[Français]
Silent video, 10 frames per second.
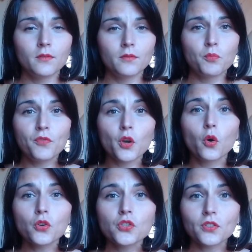vous pouvez
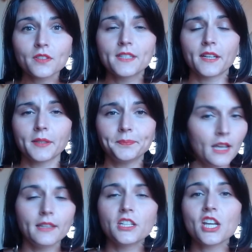ressentir
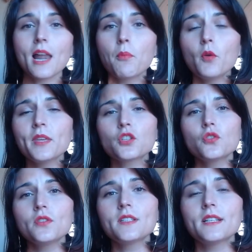Déjà, la première
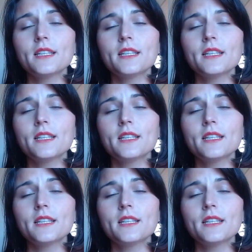chose,